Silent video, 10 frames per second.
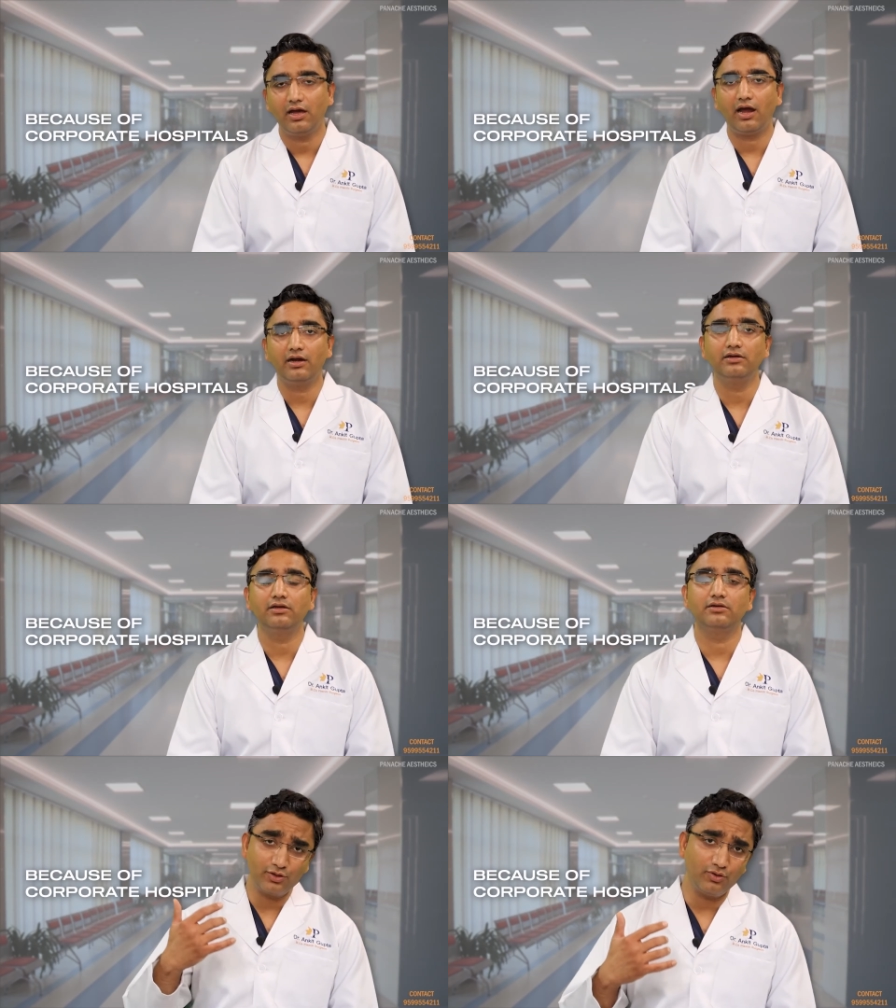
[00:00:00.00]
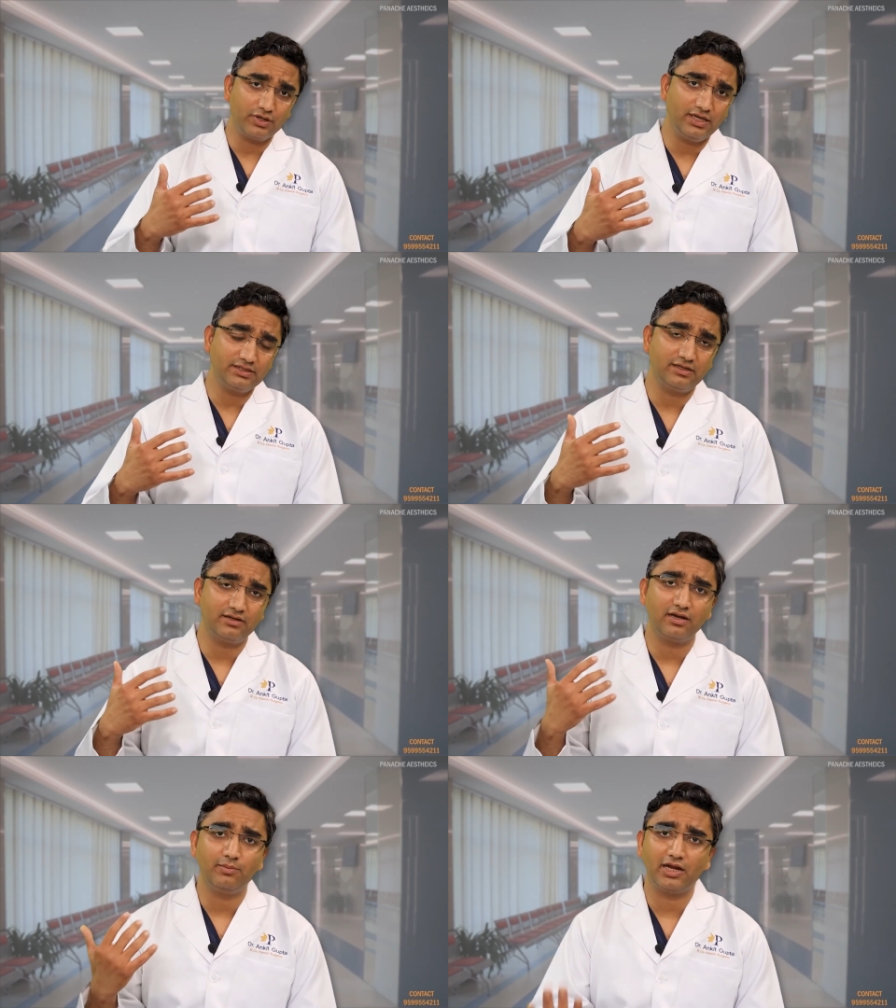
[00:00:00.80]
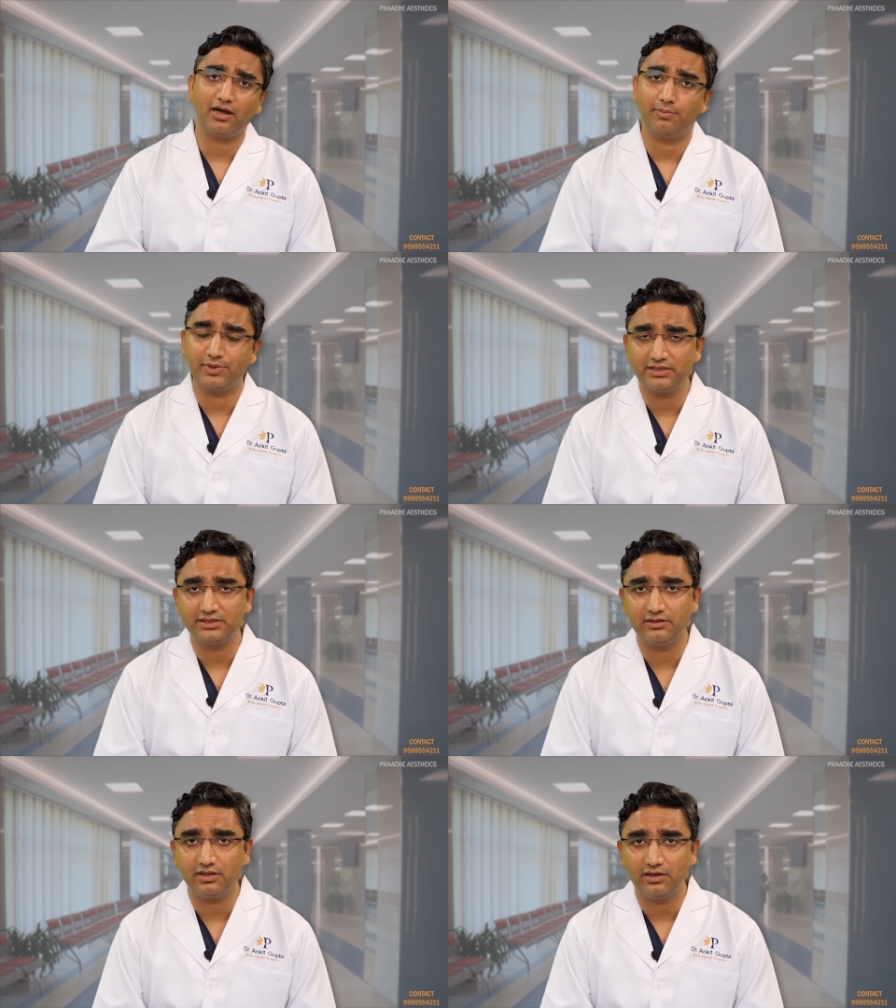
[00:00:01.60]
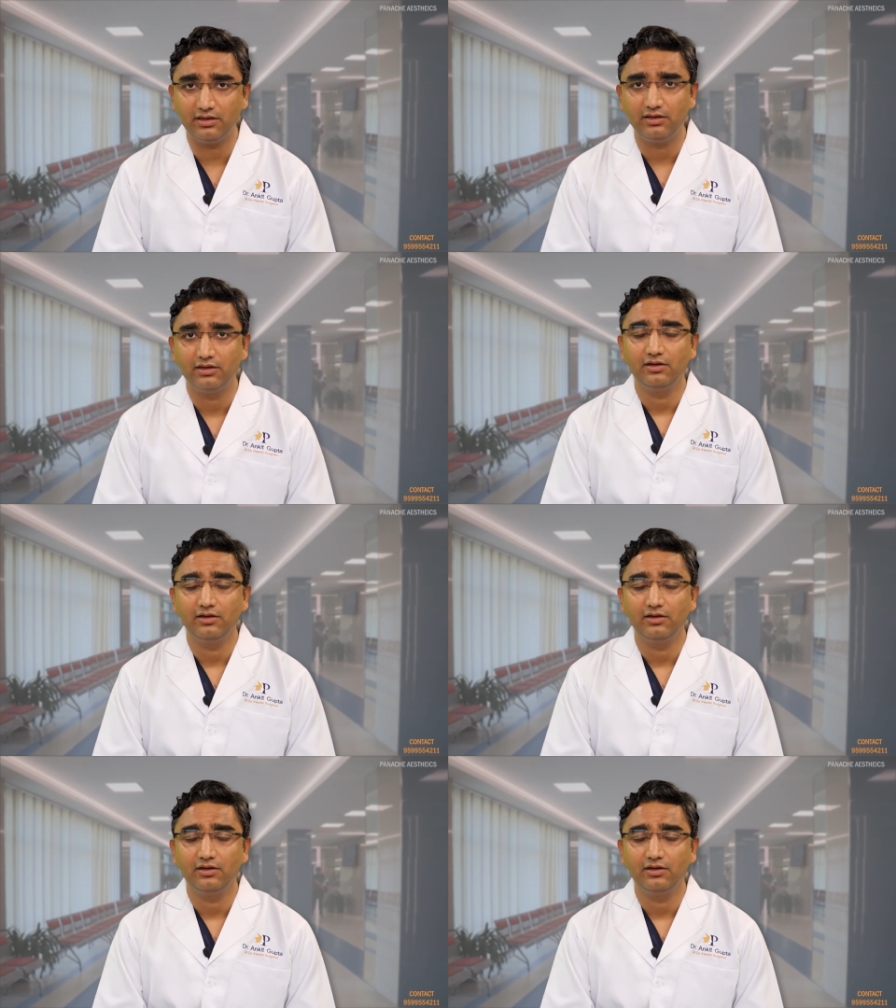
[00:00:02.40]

एंड क्योंकि ये सेंटर हमारा अपना सेंटर है